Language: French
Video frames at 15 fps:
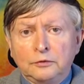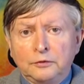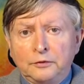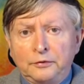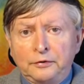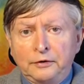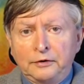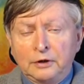euh,
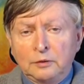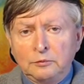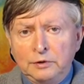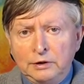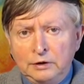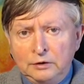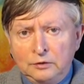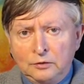cet
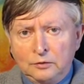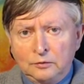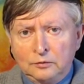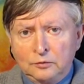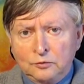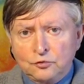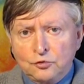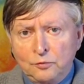ami
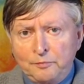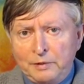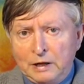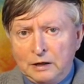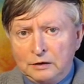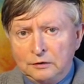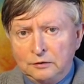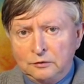dont je
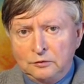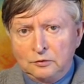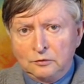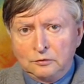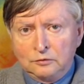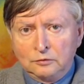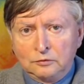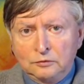parle
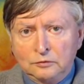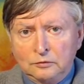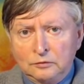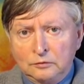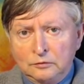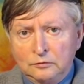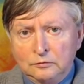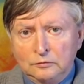
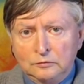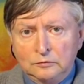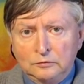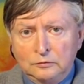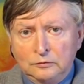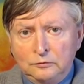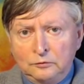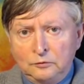dans
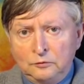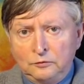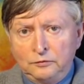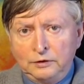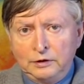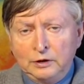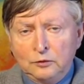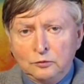une
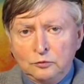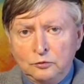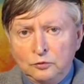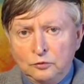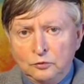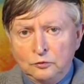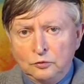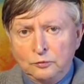vidéo
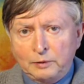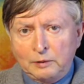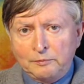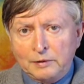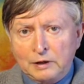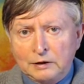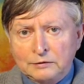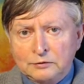de,
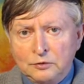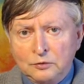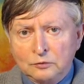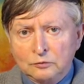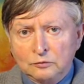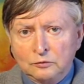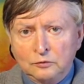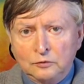
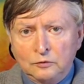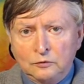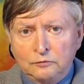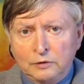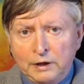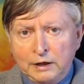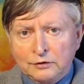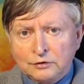préparation au,
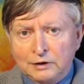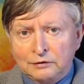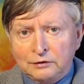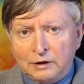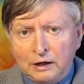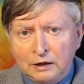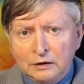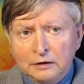voyage
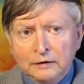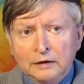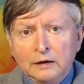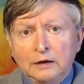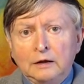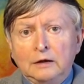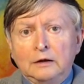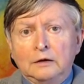astral,
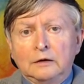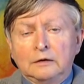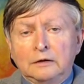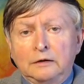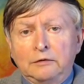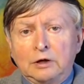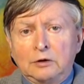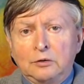
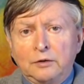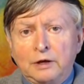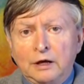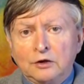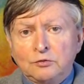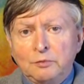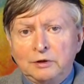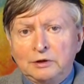avec lequel
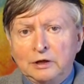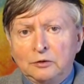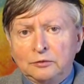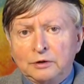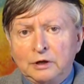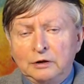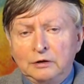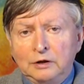je m'étais
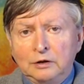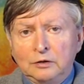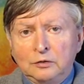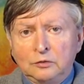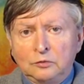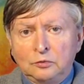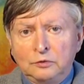entraîné